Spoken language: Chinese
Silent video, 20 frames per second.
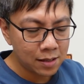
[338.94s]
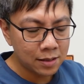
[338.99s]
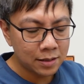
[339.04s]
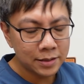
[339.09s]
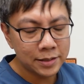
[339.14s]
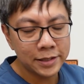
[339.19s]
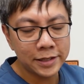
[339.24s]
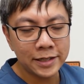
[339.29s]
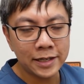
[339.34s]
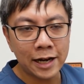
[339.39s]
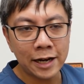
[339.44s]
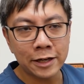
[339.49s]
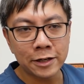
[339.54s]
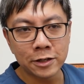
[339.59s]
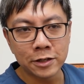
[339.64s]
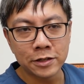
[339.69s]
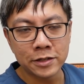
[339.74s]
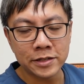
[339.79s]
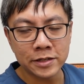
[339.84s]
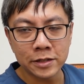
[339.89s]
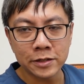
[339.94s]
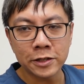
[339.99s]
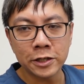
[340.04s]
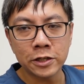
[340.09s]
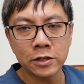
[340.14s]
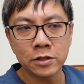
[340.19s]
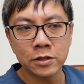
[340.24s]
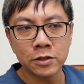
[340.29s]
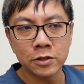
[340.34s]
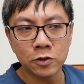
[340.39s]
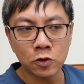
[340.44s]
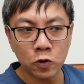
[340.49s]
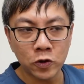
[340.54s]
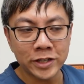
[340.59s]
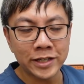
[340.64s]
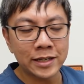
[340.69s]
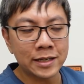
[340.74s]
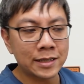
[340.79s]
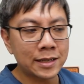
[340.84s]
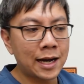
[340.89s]
这一台的声音有一
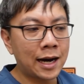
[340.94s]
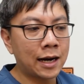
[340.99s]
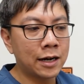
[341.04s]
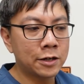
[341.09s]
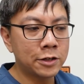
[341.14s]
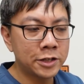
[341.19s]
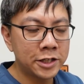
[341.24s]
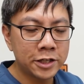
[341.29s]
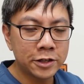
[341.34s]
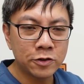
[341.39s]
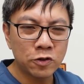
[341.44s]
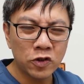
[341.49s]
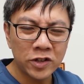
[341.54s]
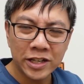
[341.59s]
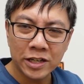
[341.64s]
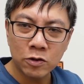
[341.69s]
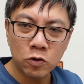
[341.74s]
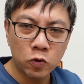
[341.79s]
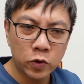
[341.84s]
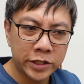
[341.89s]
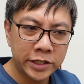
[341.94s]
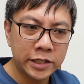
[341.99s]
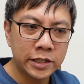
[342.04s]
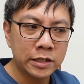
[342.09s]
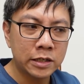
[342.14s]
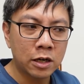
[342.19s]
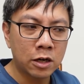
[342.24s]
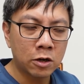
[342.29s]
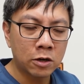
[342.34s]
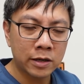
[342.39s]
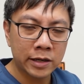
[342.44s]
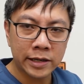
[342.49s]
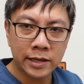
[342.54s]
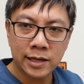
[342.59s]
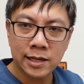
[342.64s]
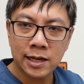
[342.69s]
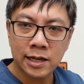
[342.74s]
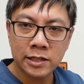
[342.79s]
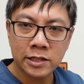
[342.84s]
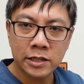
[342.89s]
点大，而且有一点诡异。好，给
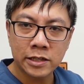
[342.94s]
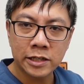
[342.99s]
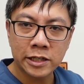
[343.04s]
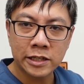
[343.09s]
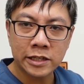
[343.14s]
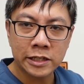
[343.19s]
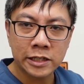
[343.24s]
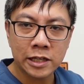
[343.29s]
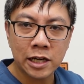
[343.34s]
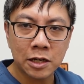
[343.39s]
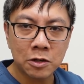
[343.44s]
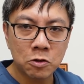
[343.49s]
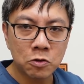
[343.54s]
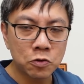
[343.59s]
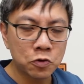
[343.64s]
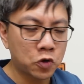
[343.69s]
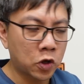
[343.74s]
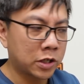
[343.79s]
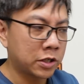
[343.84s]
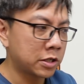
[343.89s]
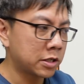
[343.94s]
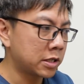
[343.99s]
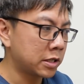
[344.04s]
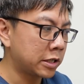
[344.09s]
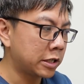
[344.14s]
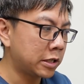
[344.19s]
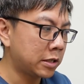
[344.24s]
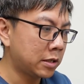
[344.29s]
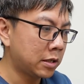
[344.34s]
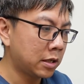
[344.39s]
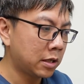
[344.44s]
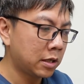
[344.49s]
大家先听一下空转的声音。